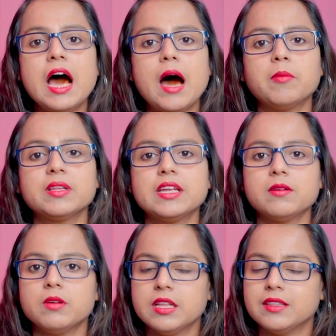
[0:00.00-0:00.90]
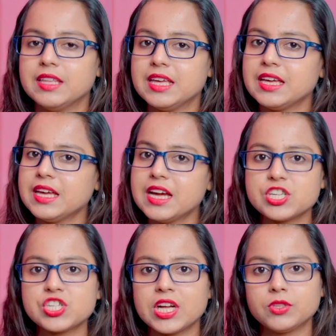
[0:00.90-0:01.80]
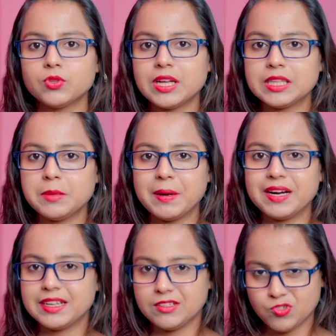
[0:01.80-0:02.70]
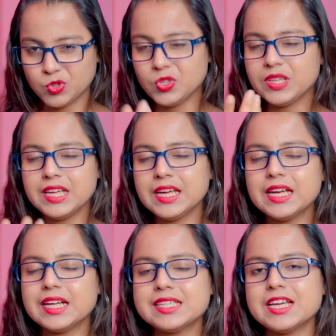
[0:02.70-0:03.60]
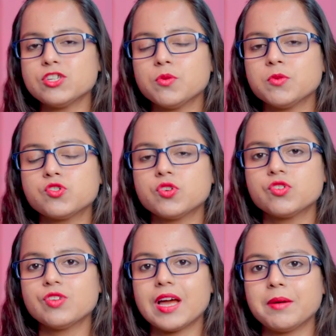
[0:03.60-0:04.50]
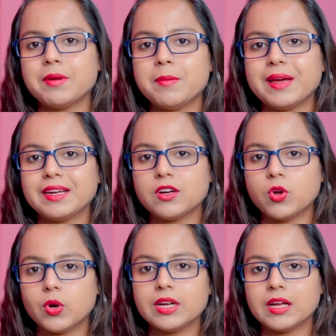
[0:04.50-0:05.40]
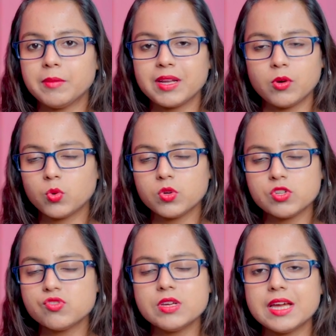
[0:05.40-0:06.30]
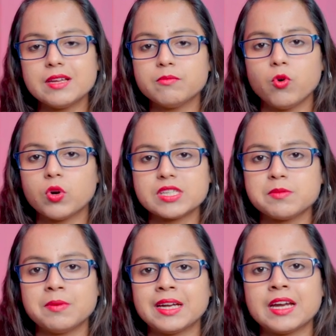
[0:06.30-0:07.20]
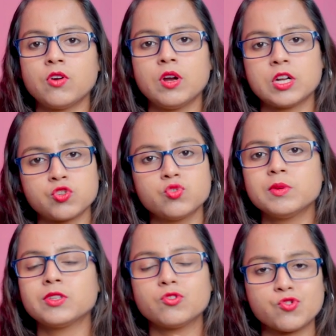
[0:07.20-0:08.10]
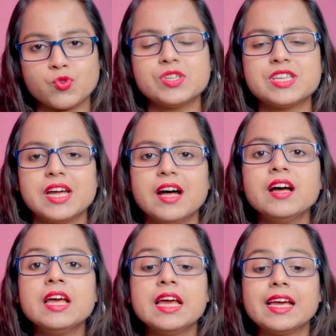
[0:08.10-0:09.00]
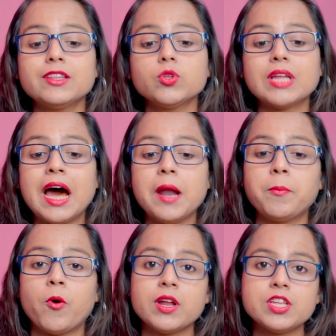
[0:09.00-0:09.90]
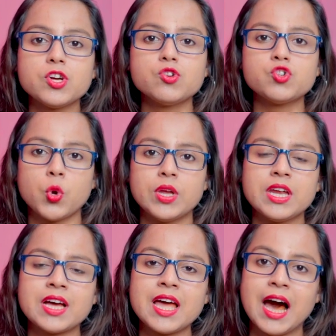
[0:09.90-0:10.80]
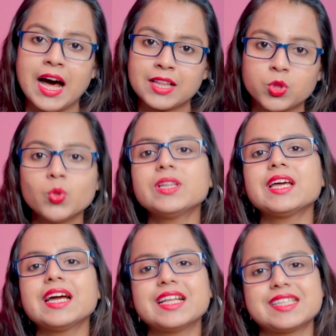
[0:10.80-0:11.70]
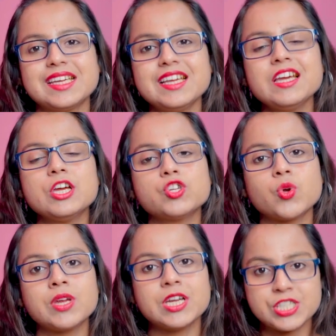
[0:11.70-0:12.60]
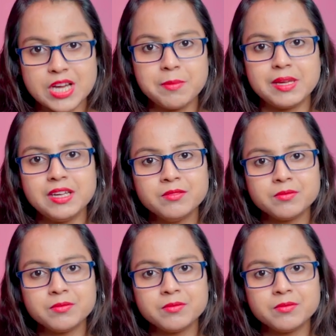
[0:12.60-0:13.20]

আমাদের ধিঙ্গি আর শান্ত থাকতে পারেনি যদিও ধিঙ্গির কাছে এই সমস্ত কিছু একেবারে ম্যাটার করে না মানে কোনো কিছুই ওর কাছে ম্যাটার করে না শুধুমাত্র সই ছাড়া কিন্তু তারপরে যখন সইয়ের গায়ে হাত তুলতে গেছে সইয়ের স্বামী